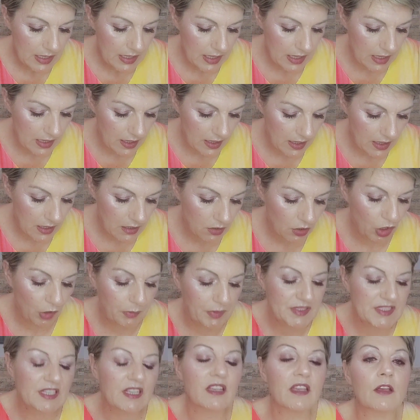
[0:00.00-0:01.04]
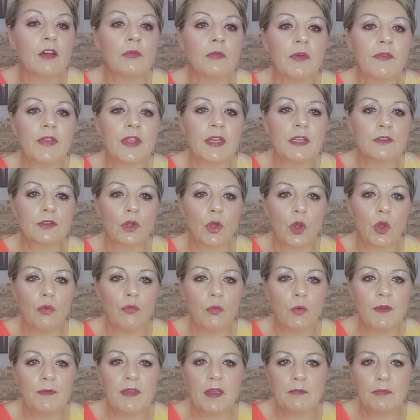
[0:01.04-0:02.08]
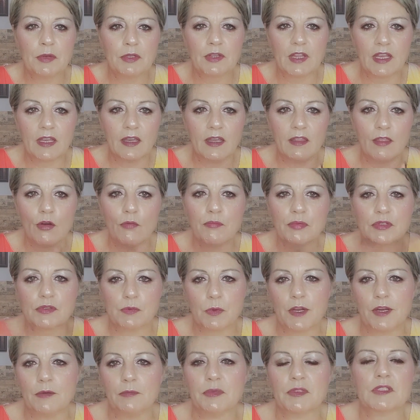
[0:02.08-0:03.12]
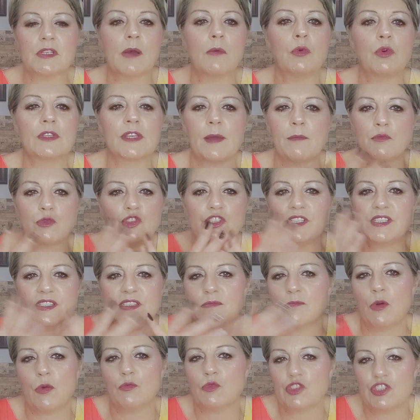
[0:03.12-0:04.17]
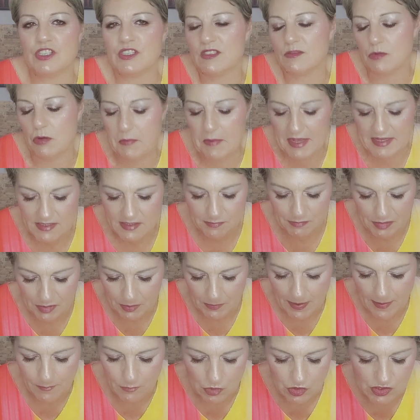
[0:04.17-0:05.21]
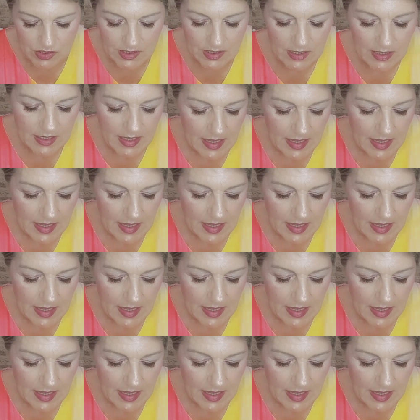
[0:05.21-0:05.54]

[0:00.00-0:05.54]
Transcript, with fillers: Eh, lo que pasa es que como viene todo muy bien protegido, pues bueno, pues abulta muchísimo, muchísimo más. Pero vamos.